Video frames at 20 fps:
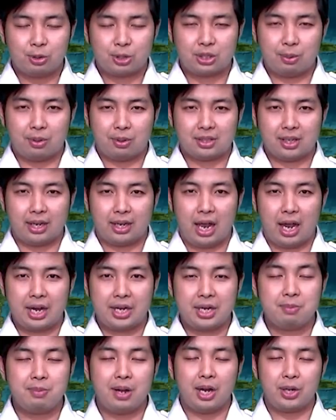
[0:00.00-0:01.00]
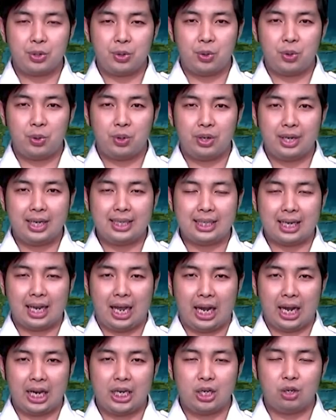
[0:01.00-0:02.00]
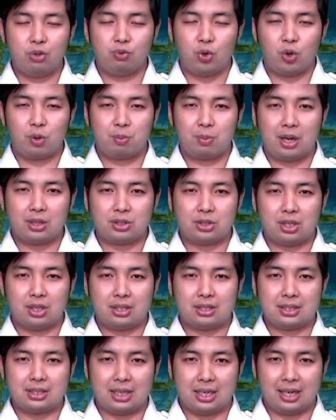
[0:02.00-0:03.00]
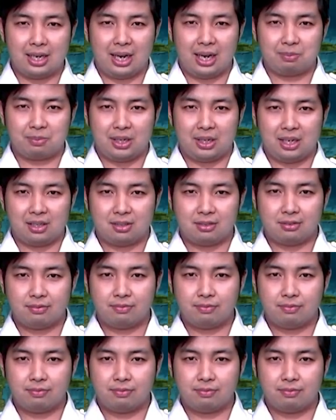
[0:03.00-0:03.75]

Bersama saya Andi Mario, inilah informasi selengkapnya.